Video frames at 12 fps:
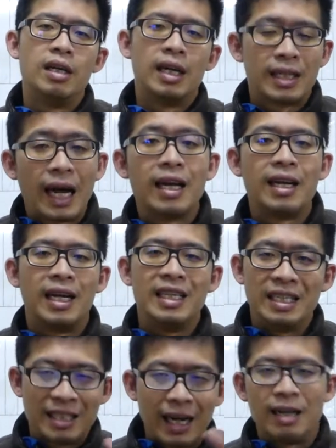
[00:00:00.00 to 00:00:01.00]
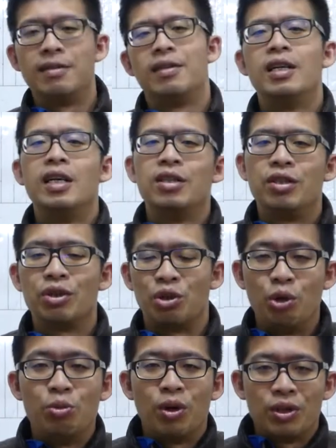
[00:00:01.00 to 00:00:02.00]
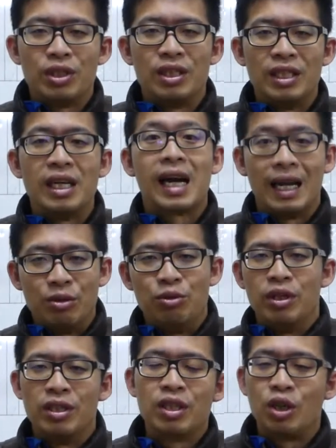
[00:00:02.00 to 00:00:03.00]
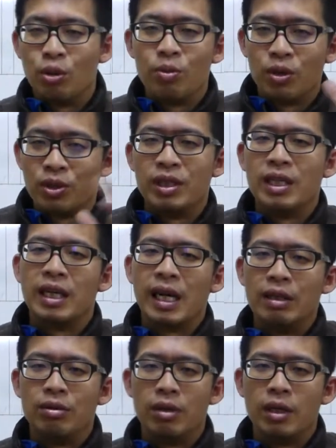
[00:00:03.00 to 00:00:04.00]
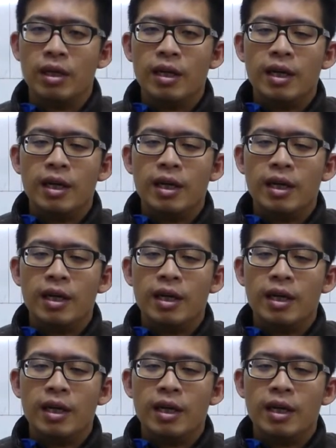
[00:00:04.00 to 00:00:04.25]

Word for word: 那当然，以上是 QMO 自己的感觉，是 QMO 自己的感觉。